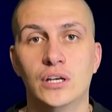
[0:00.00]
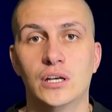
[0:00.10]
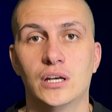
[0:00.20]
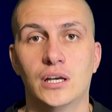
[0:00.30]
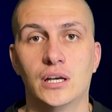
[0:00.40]

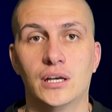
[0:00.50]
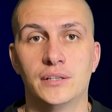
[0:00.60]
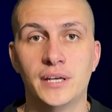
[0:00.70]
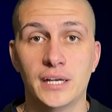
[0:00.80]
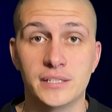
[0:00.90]
Э,
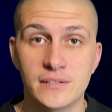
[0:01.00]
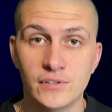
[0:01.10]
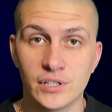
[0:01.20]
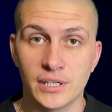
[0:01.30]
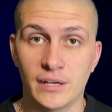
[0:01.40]
да,
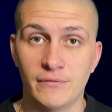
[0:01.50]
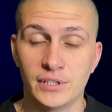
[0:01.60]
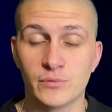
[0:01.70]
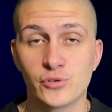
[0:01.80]
действительно, в этом